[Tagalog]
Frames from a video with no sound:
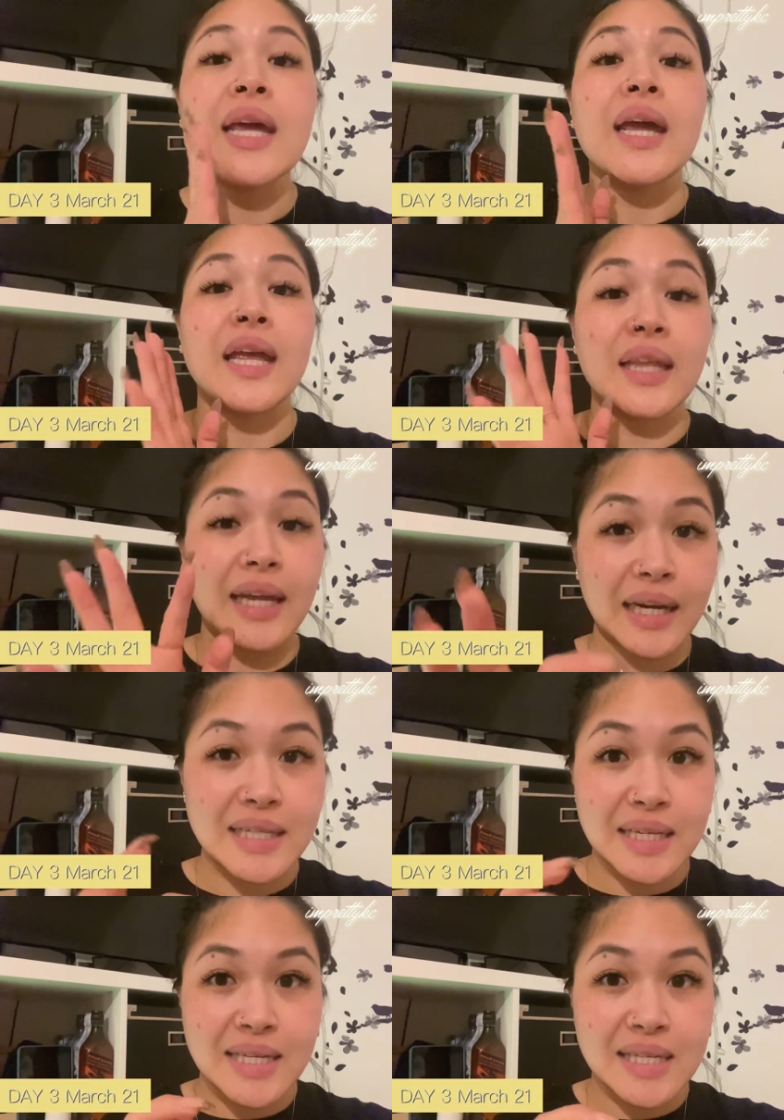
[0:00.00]
And then, as
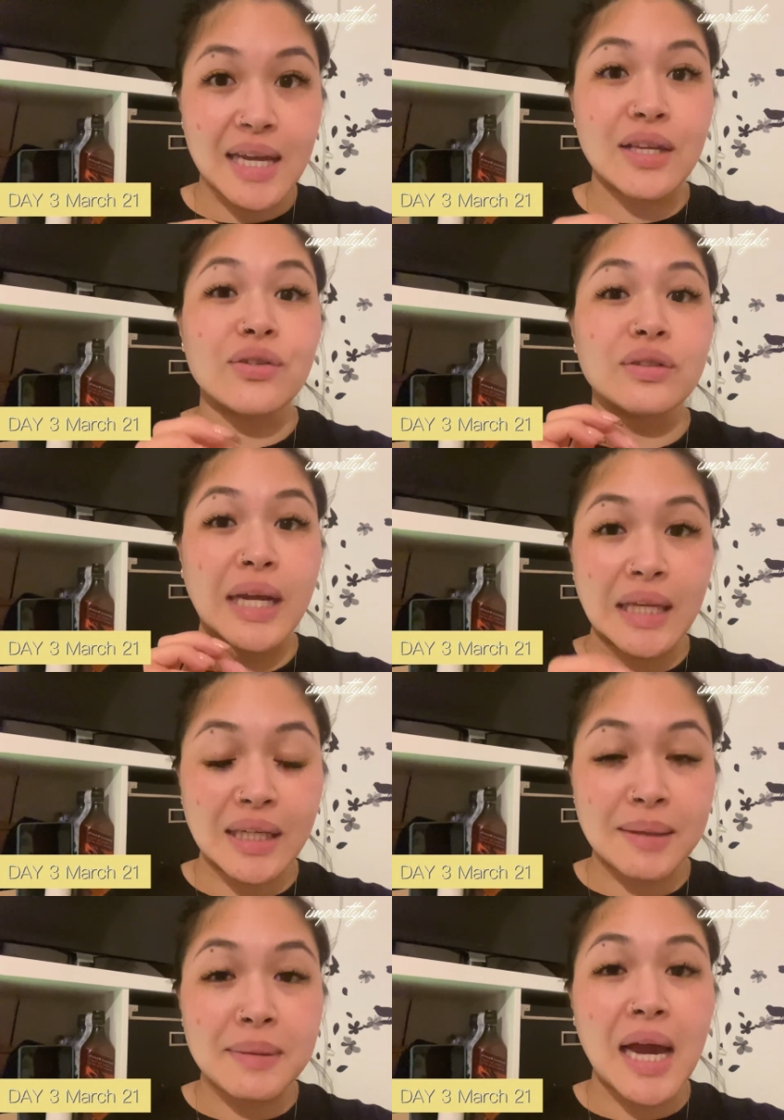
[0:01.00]
I said, yung night
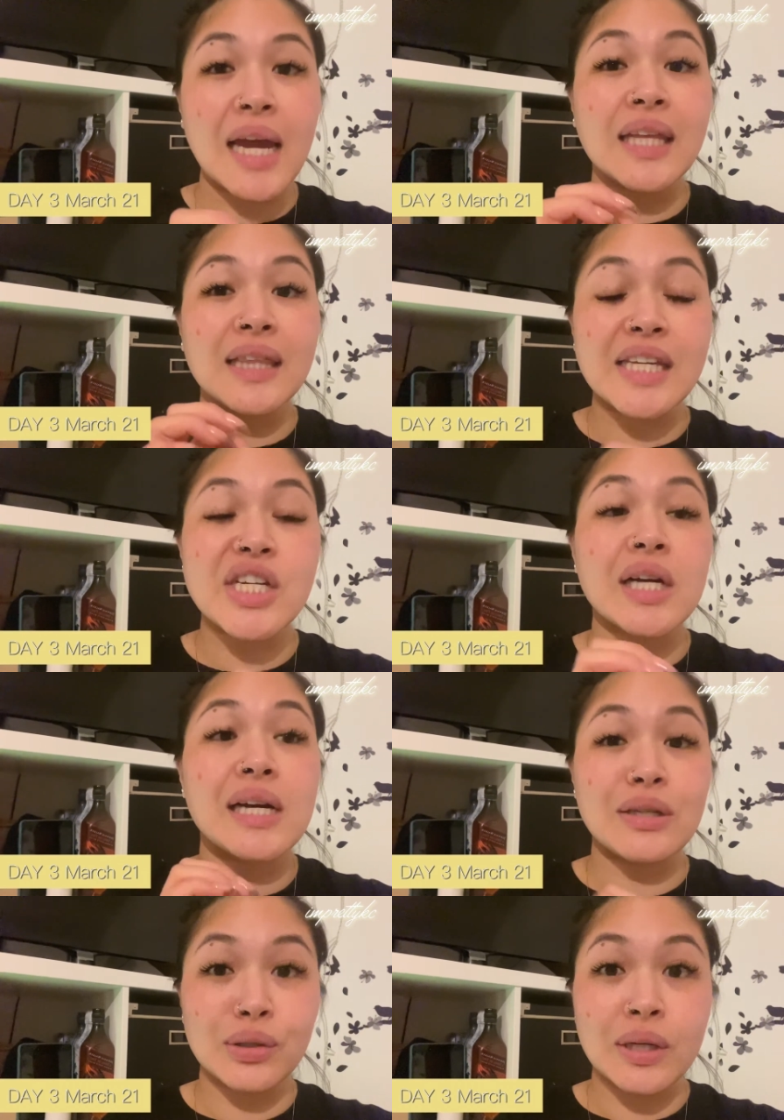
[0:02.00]
cream niya, hindi siya
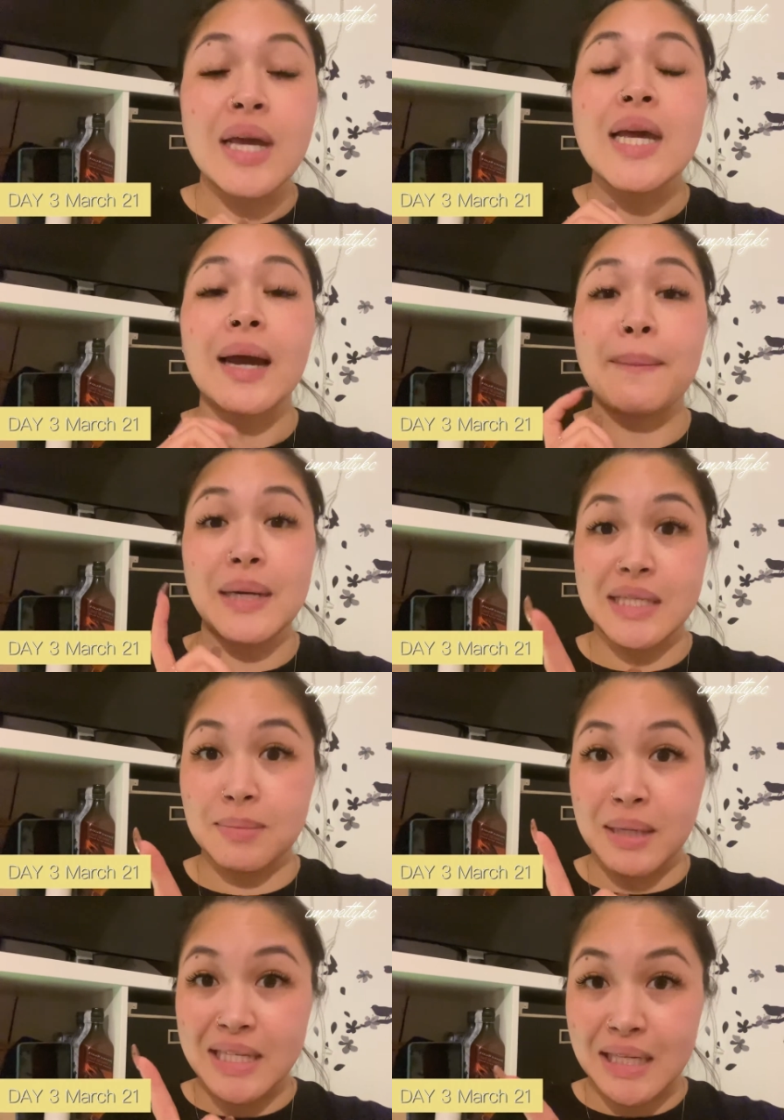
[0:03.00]
ganon kabilis
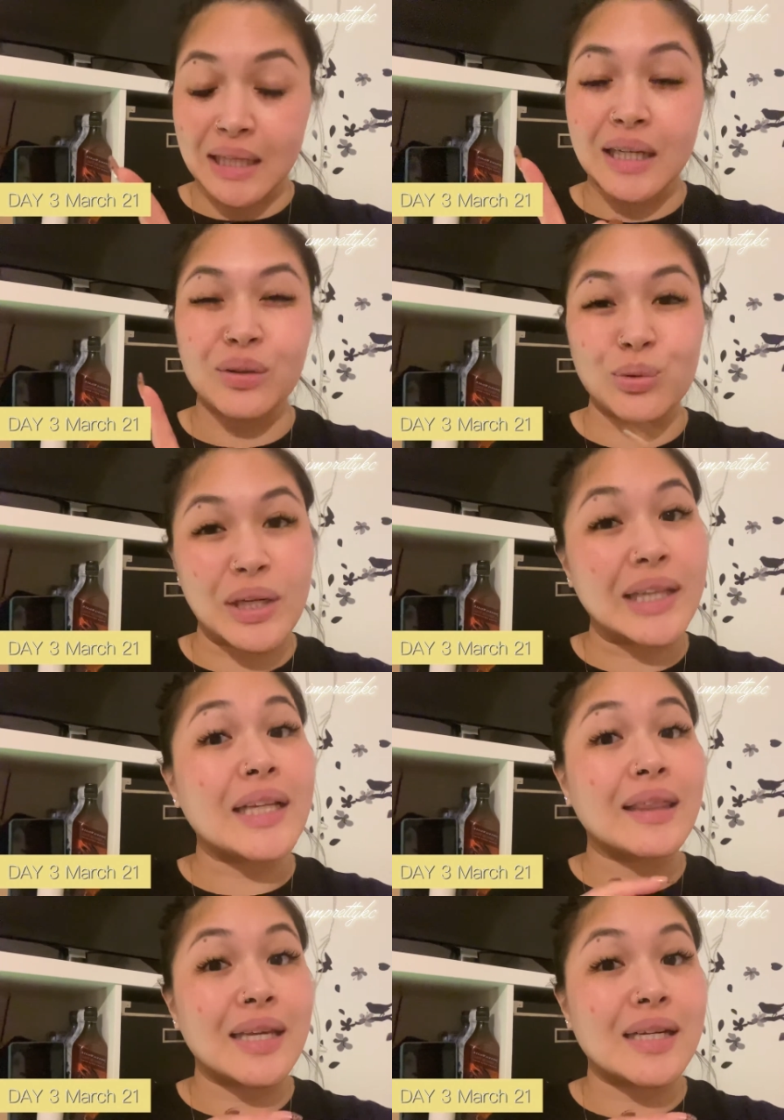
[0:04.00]
mag-set katulad ng
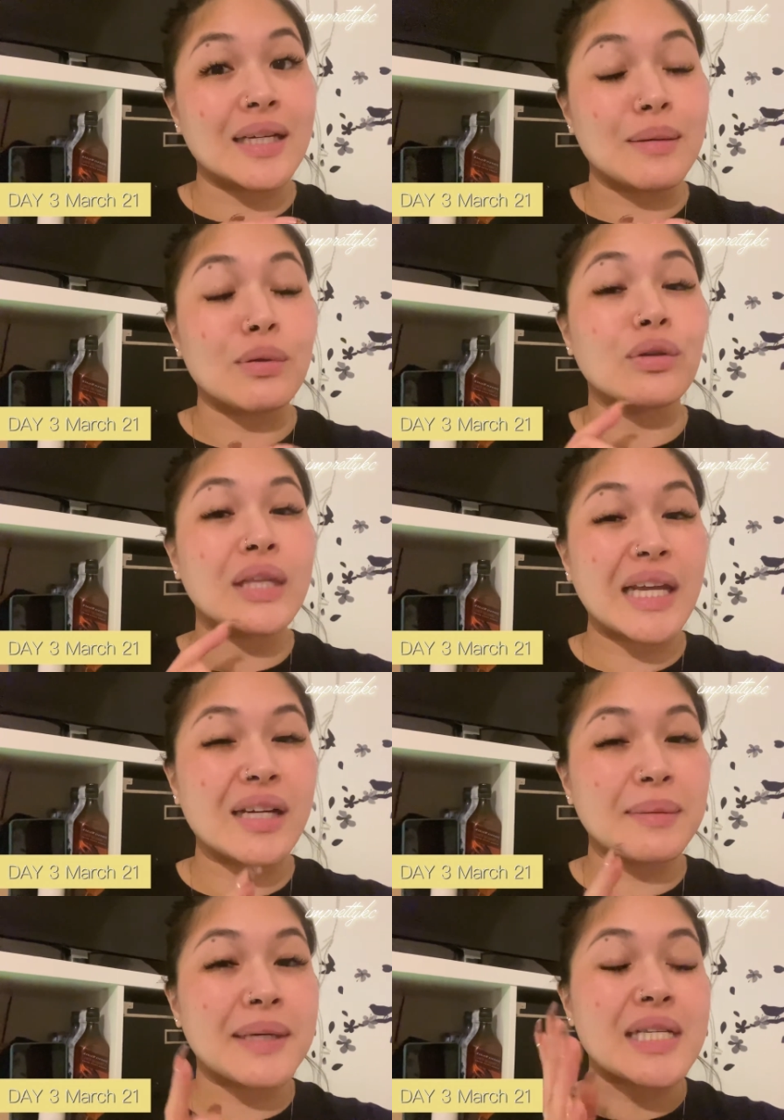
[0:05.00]
day cream. Yung day
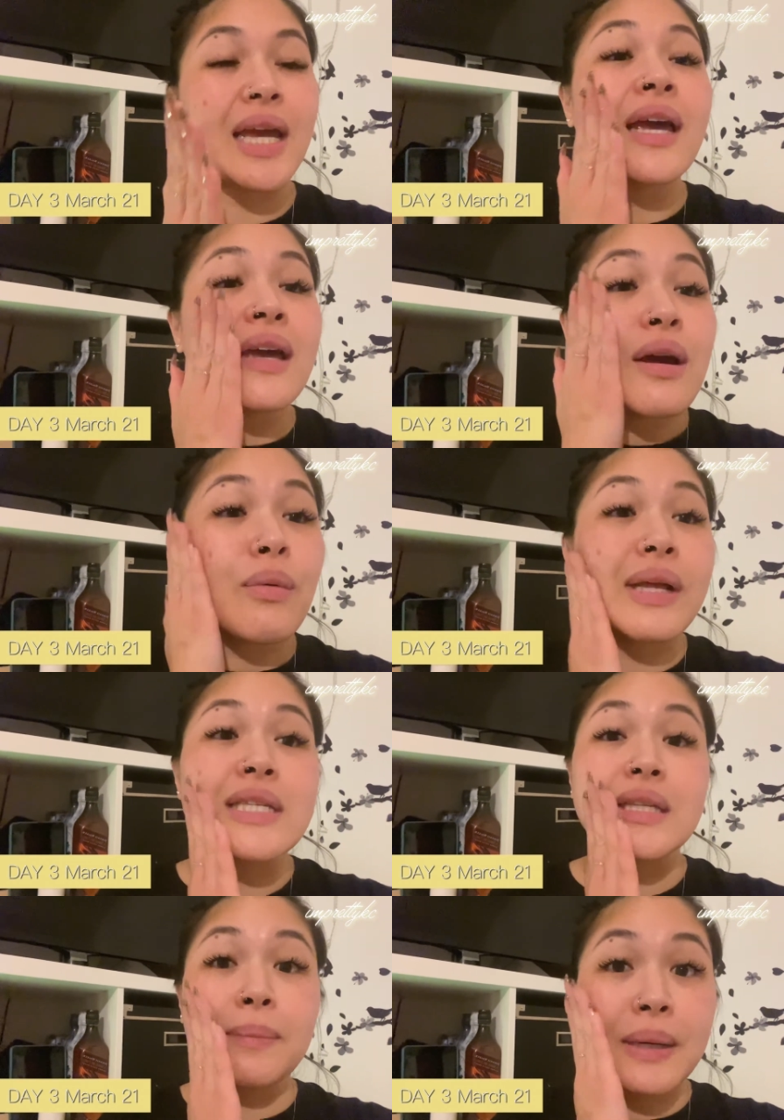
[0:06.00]
cream kasi, once
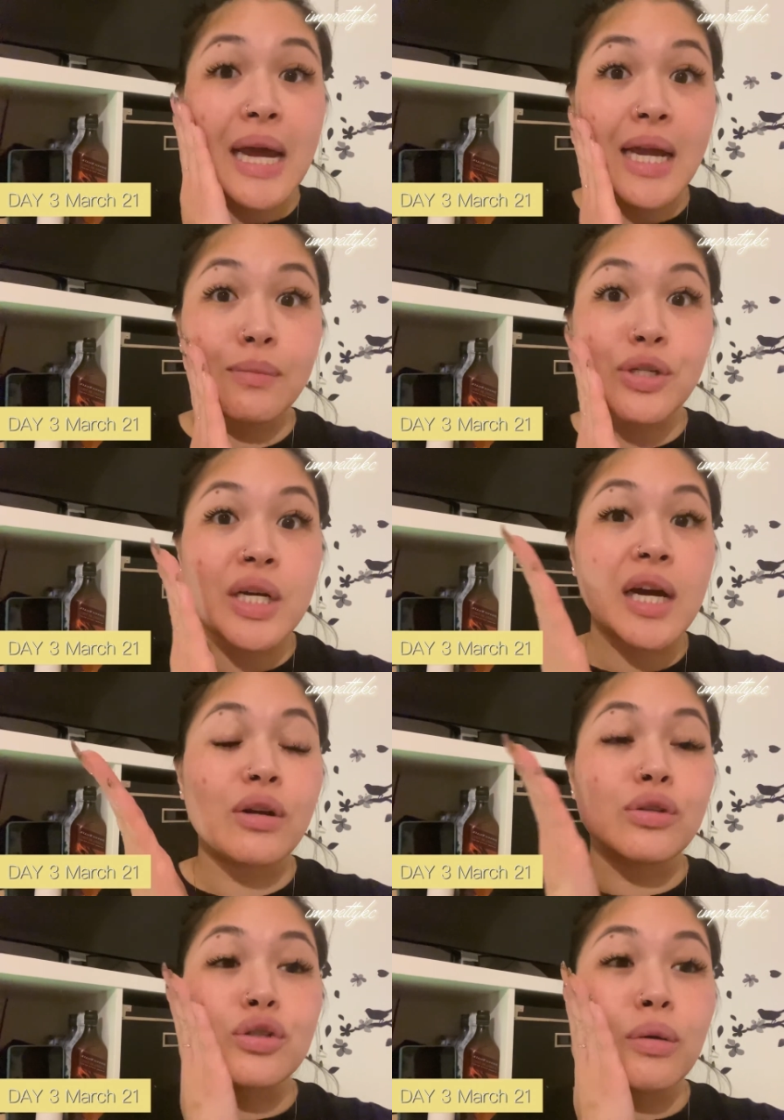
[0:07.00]
na pinahid mo siyang
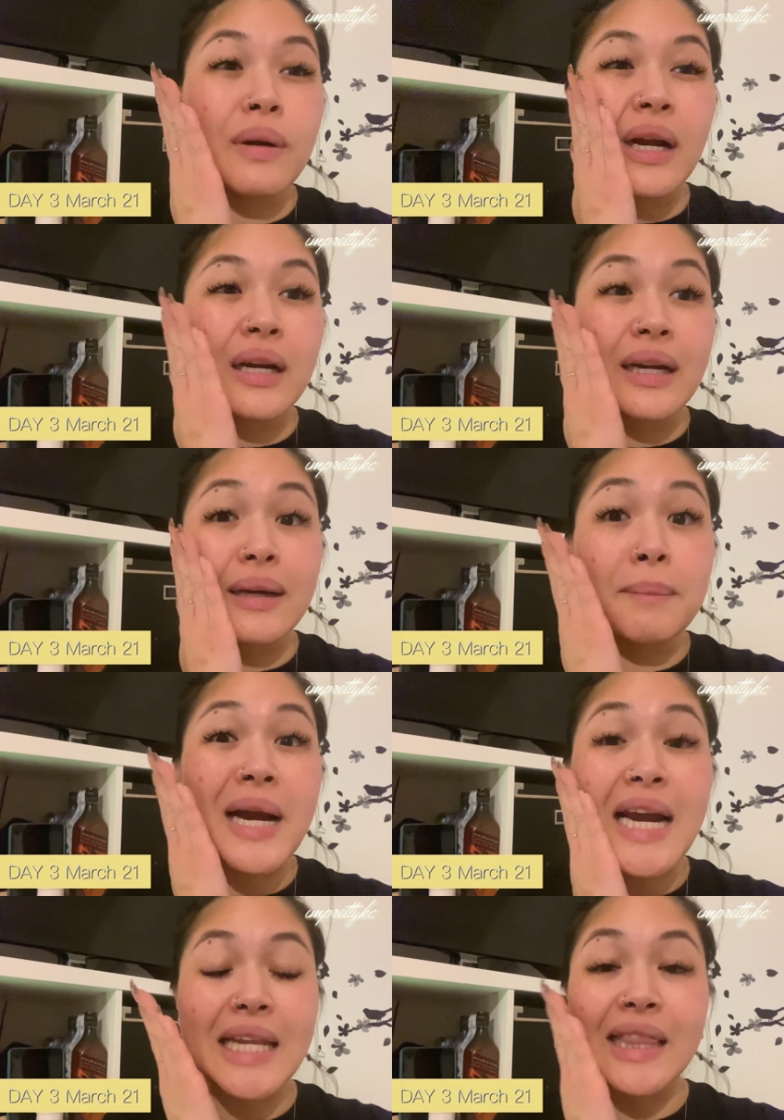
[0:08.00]
ganon, sobrang
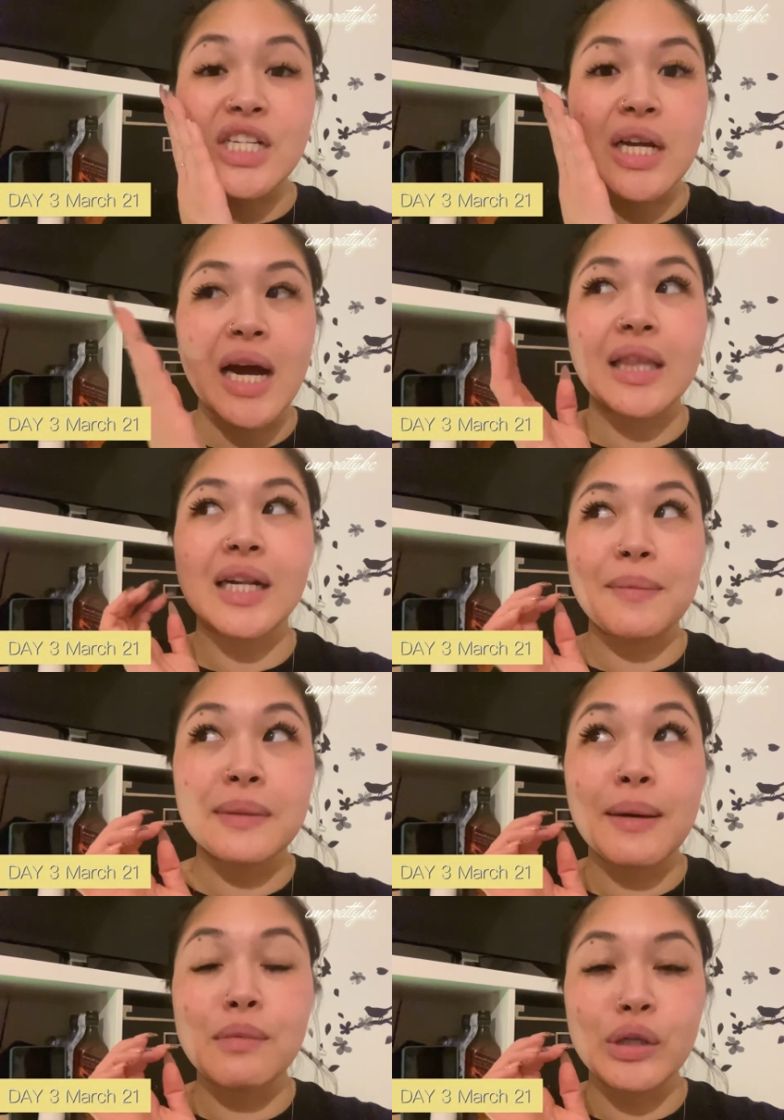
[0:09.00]
maganit na siya at
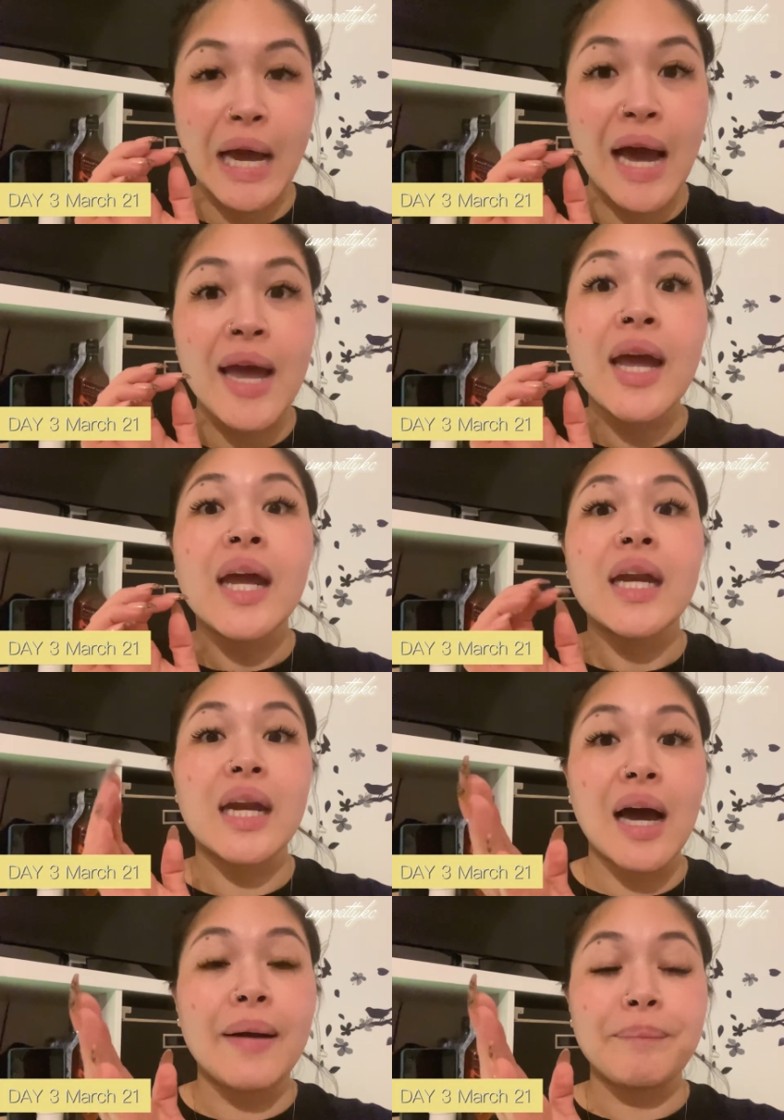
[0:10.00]
ramdam mo na
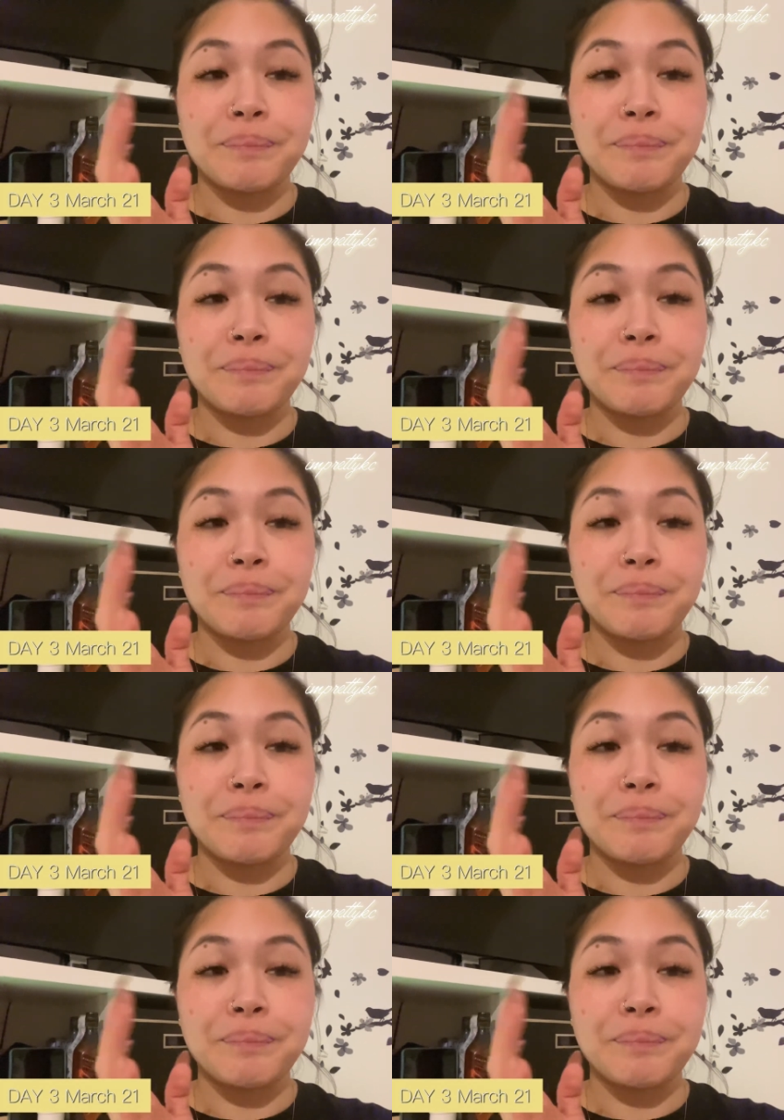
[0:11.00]
na